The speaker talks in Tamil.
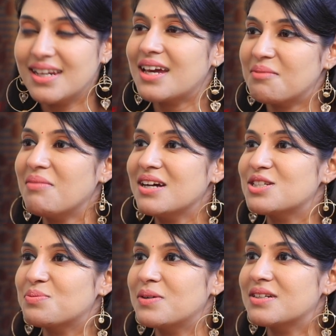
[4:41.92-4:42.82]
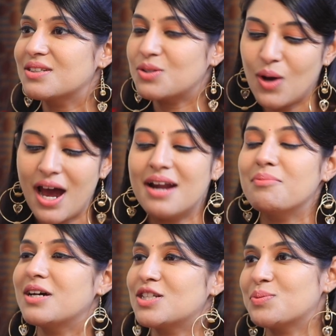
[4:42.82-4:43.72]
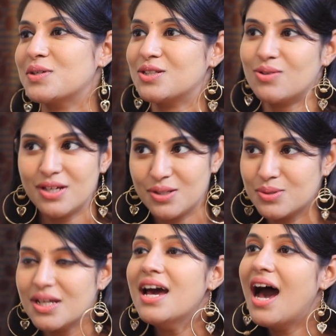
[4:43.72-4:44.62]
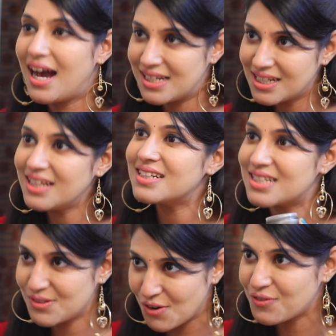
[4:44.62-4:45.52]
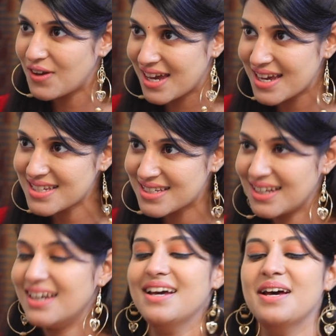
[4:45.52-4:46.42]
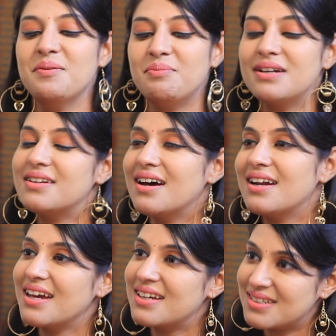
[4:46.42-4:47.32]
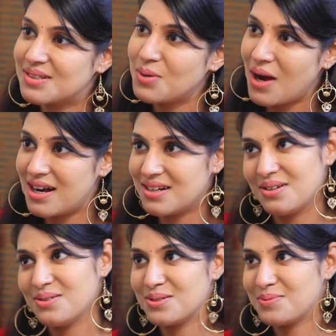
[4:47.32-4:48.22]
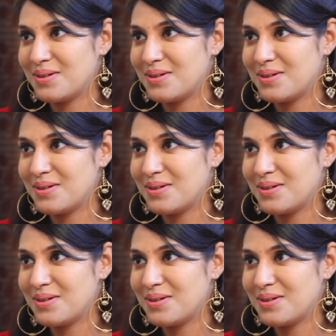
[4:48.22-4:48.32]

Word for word: நெக் மேட்ச் பண்ணுறதுக்கும் ஹேண்ட் மேட்ச் பண்ணுறதுக்கும் ஐ யூஸ் ஆக்சுவலி திஸ் இஸ் ஃபார் ஃபேஸ் பட் நான் நெக்ஸ்க்கும் ஹேண்ட்க்கு யூஸ்